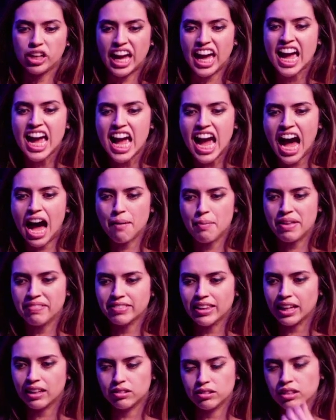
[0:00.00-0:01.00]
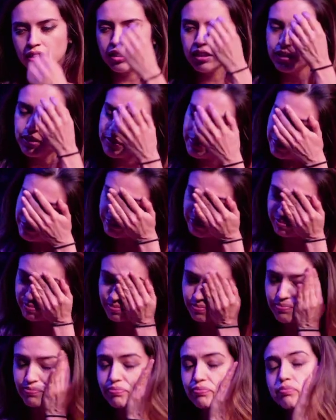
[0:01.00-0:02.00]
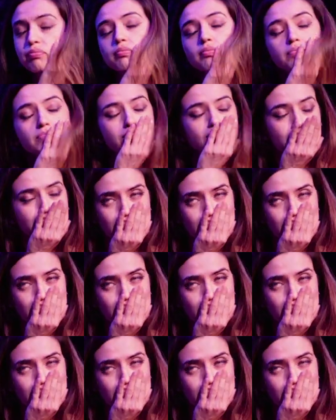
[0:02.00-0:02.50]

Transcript: Lo estoy estudiando y nunca lo voy a usar porque no conozco a